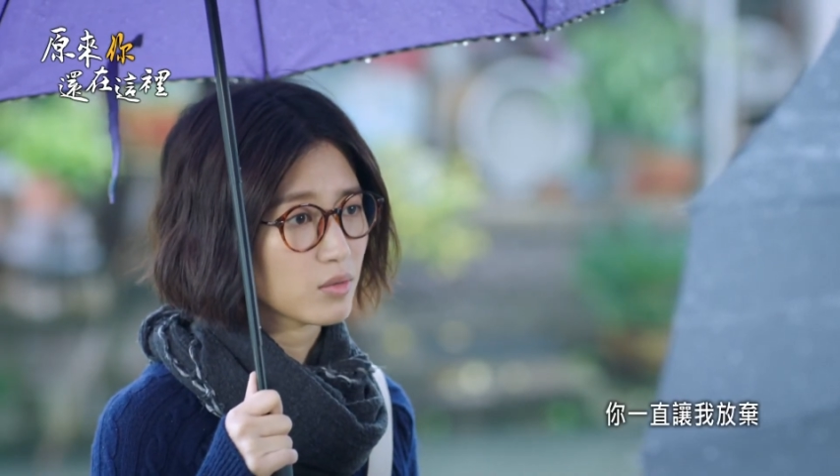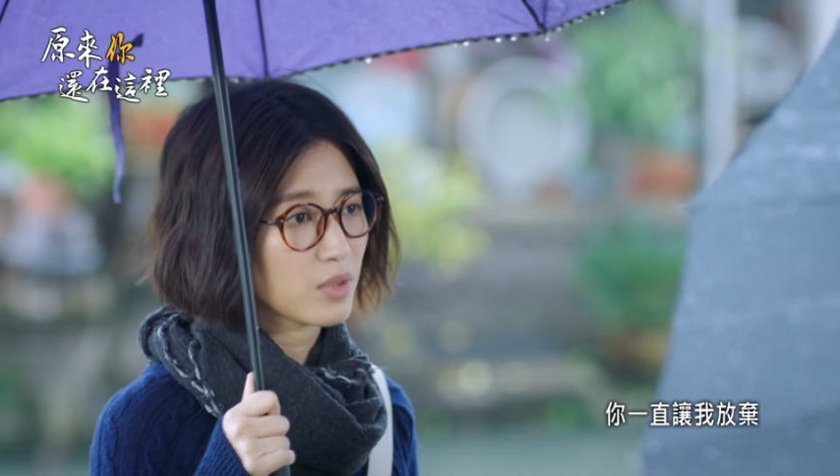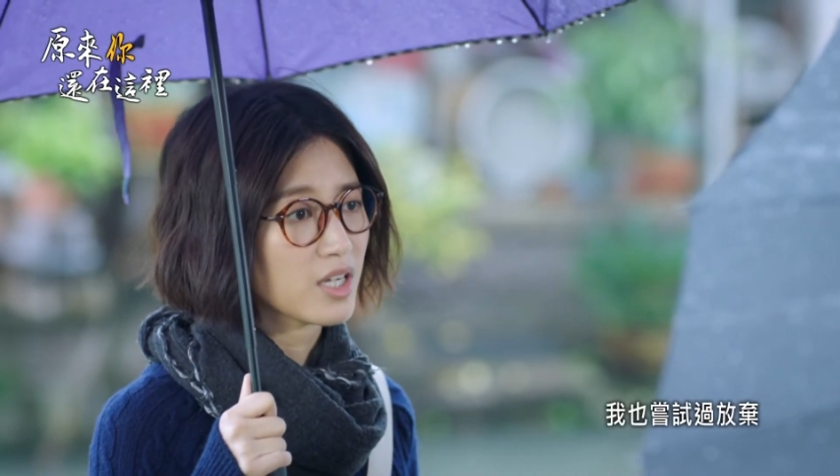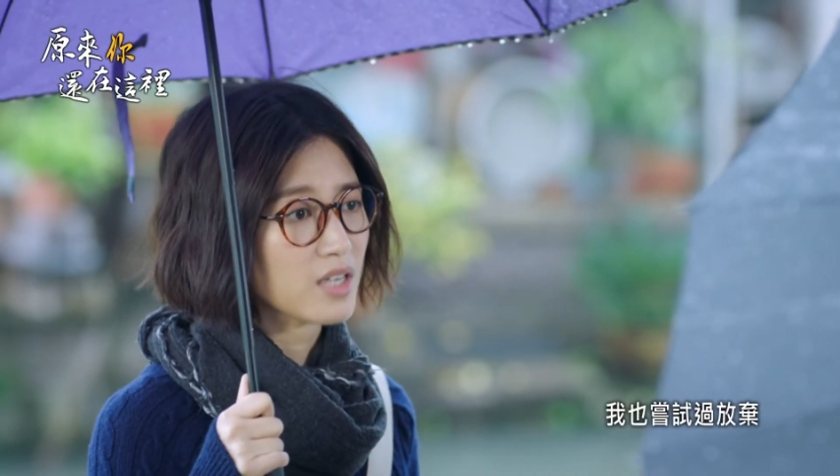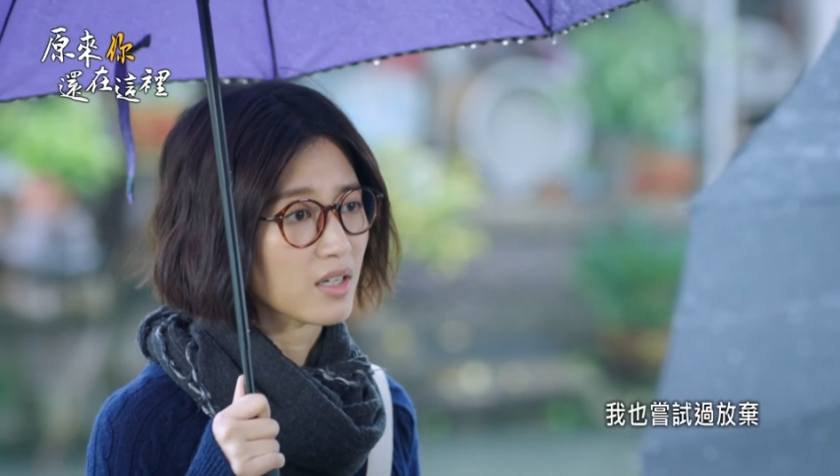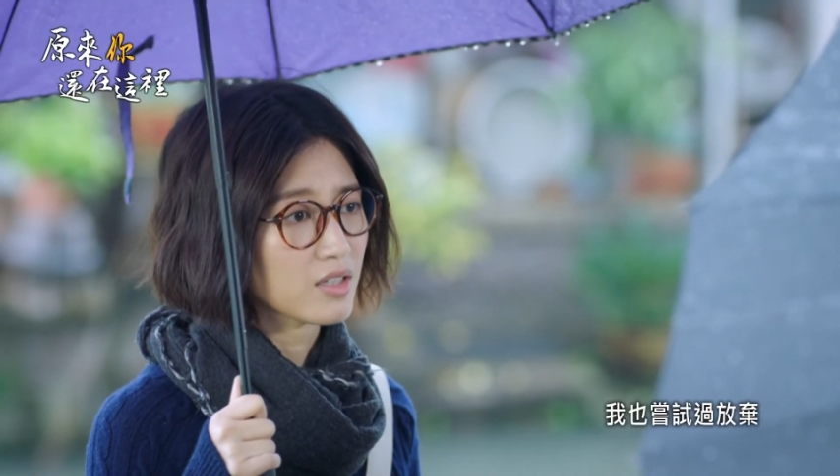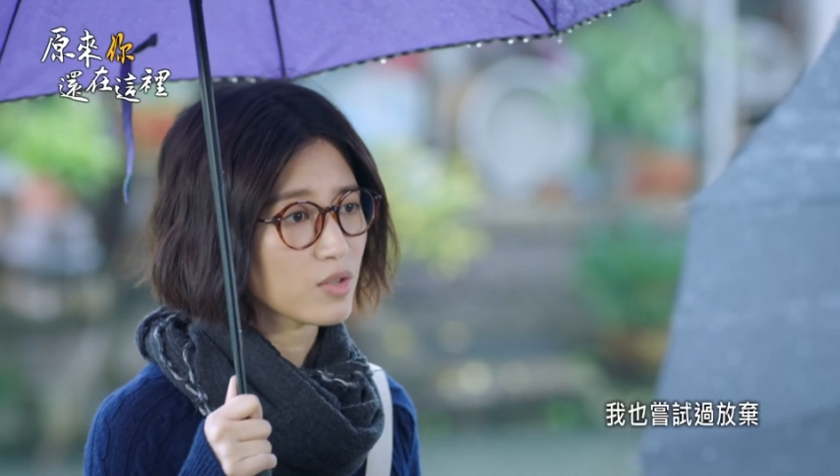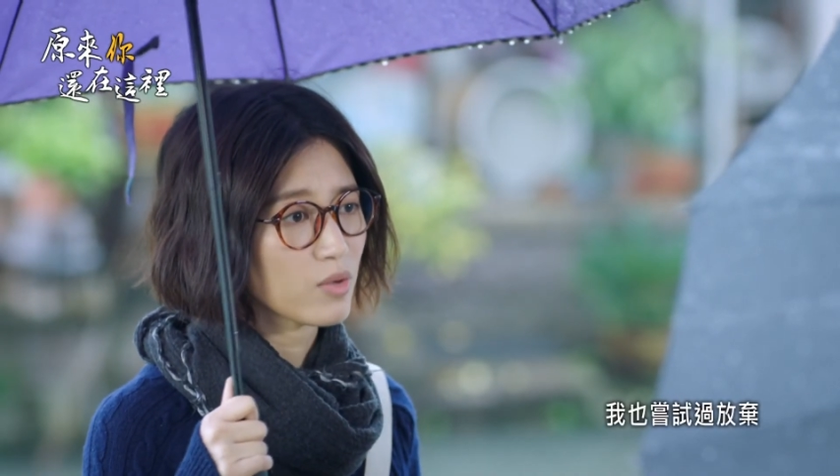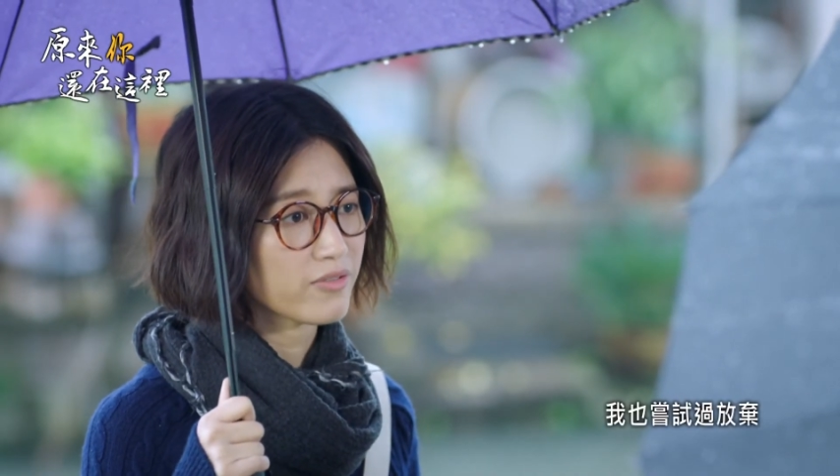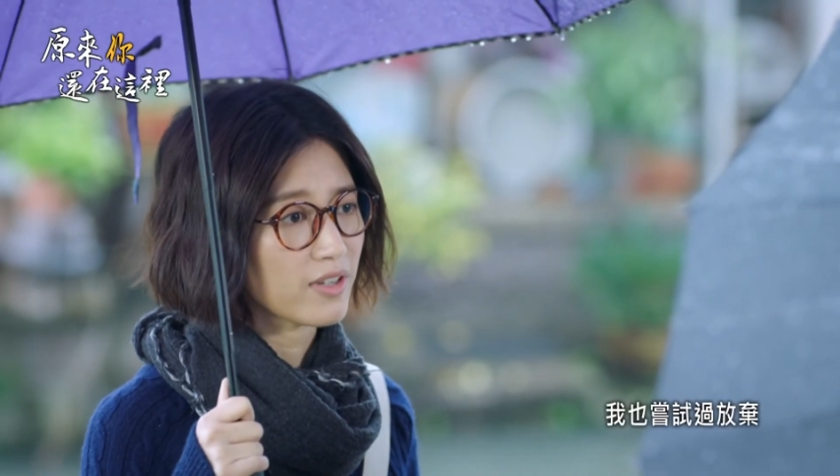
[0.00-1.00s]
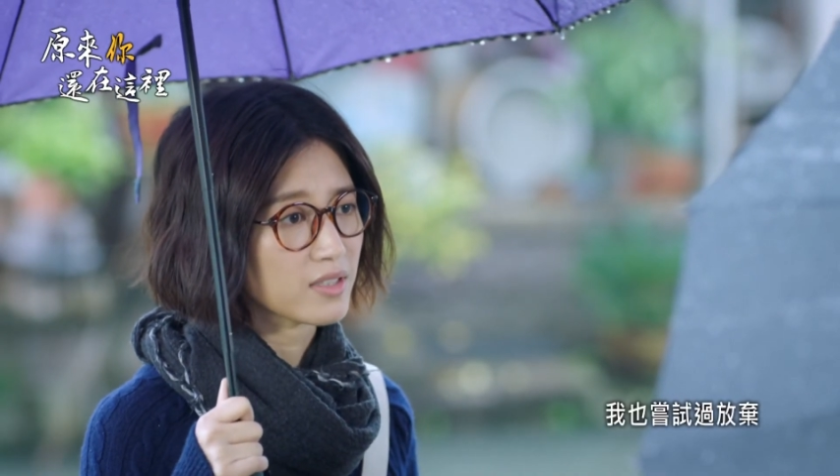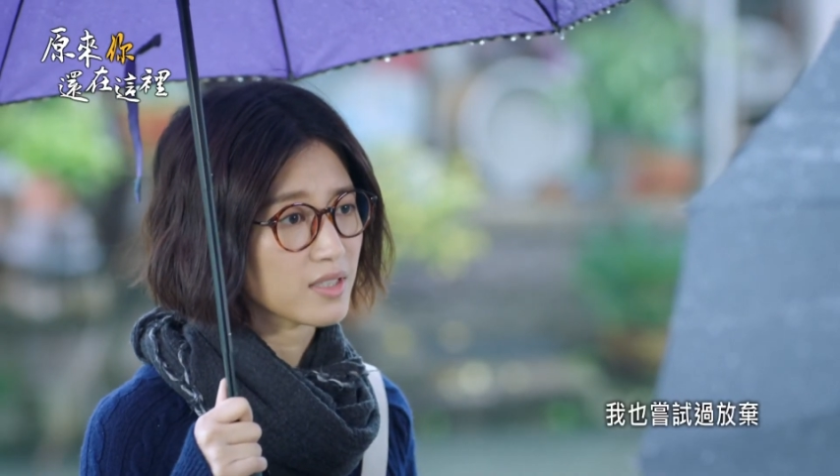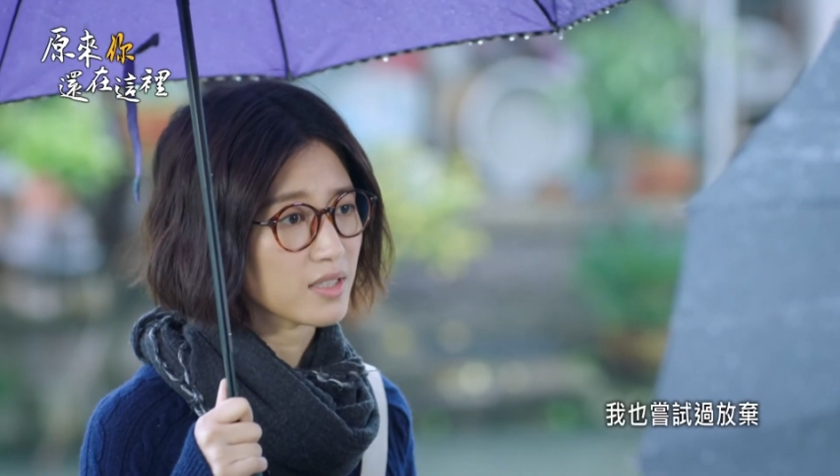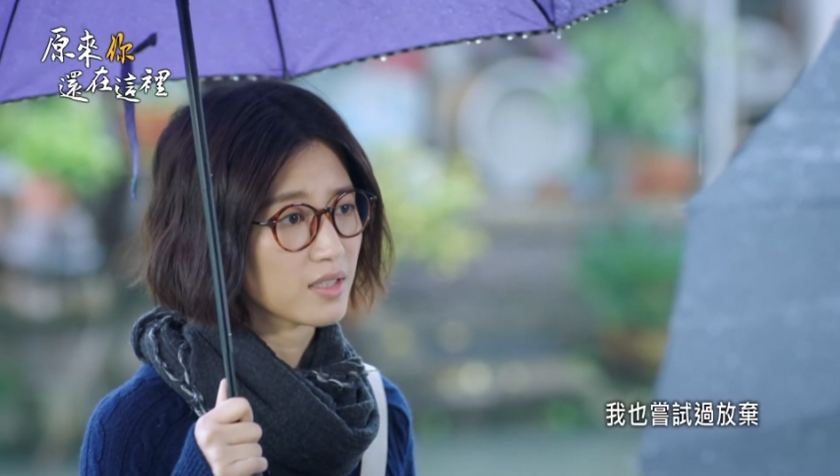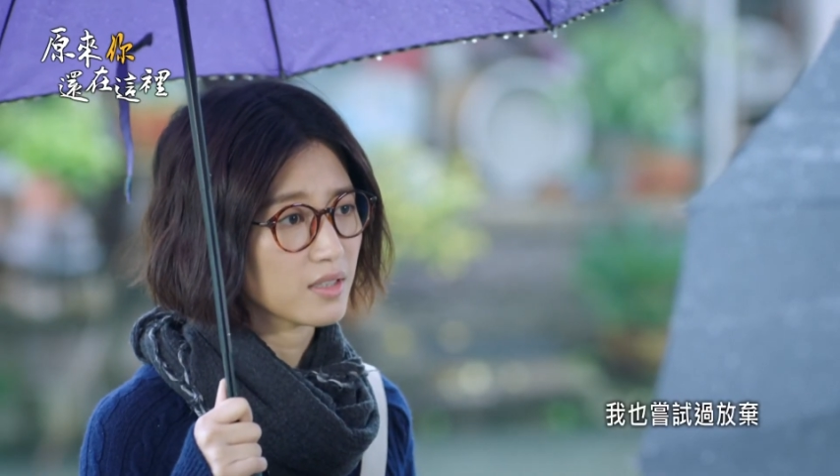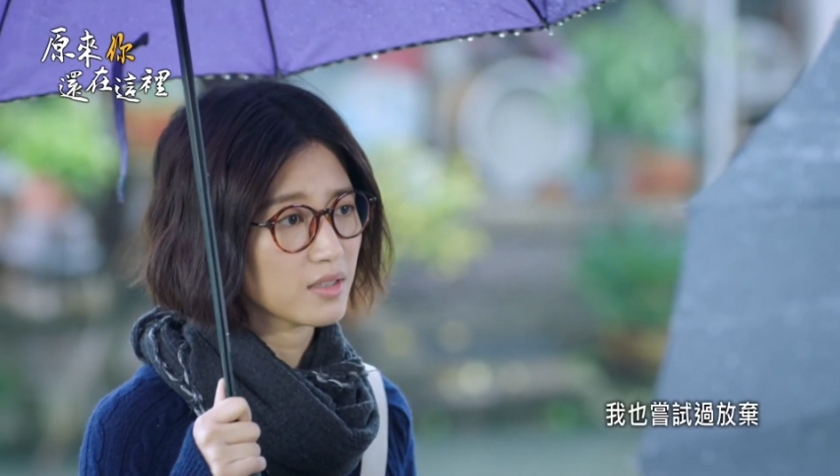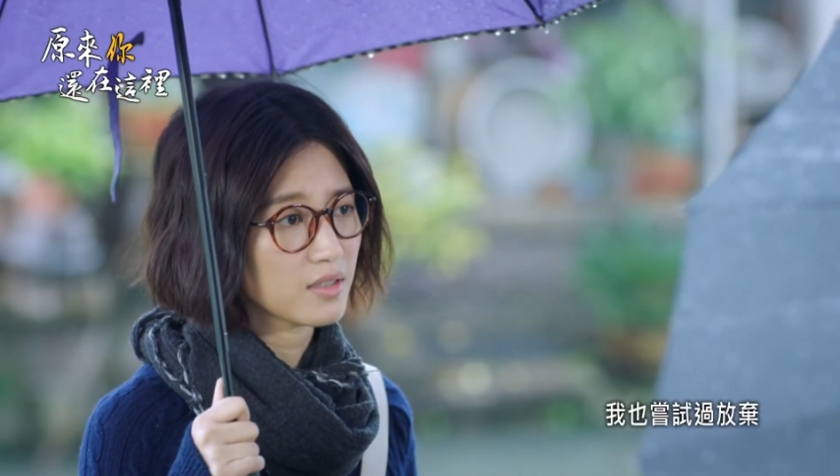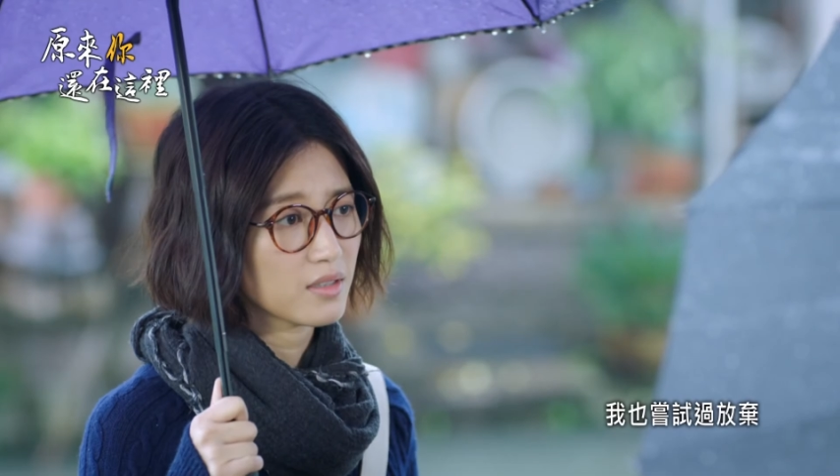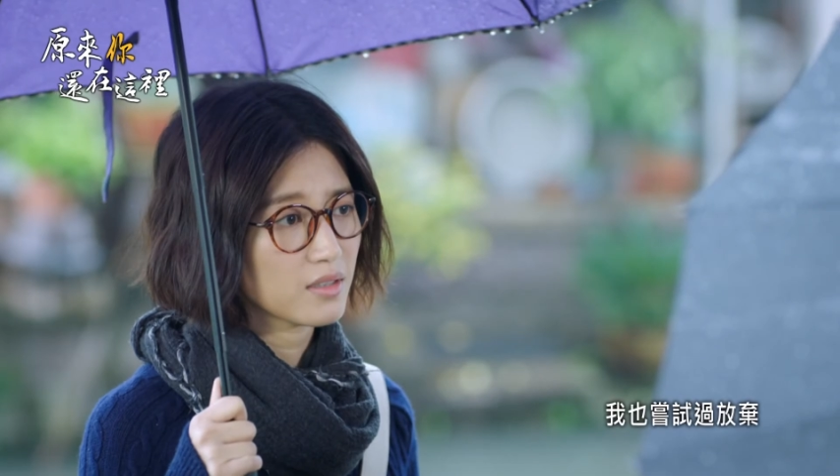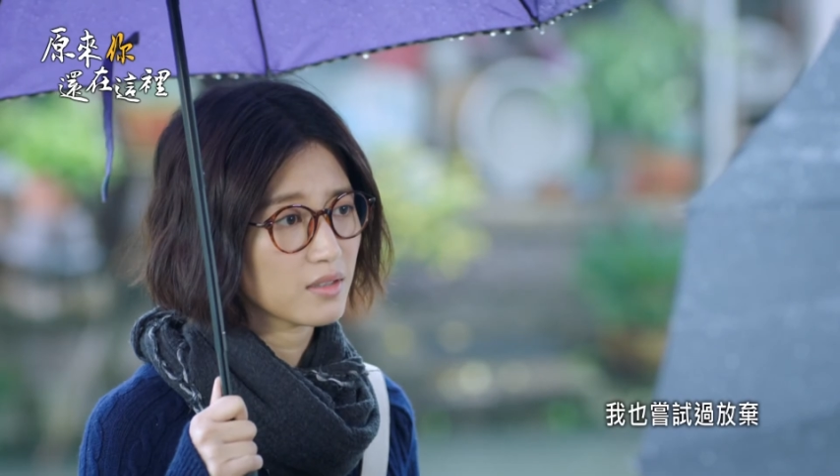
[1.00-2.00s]
我也尝试过放弃。
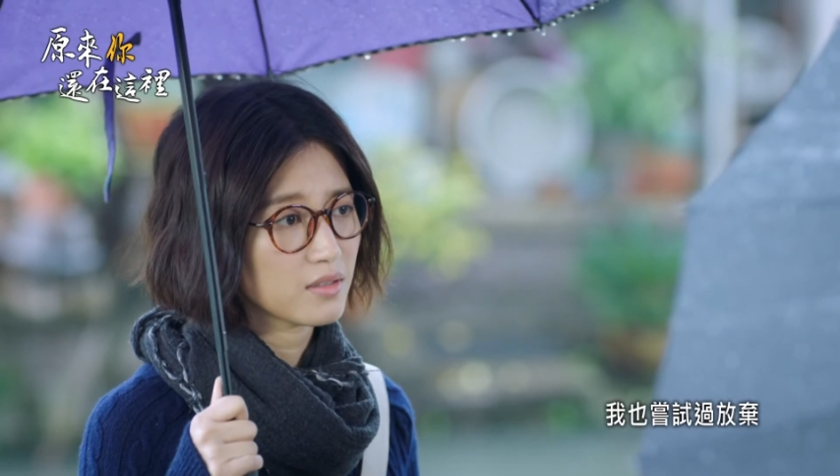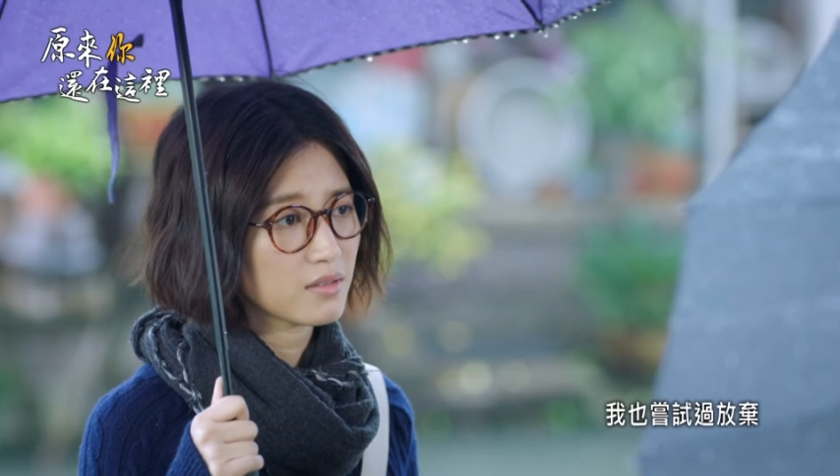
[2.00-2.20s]
可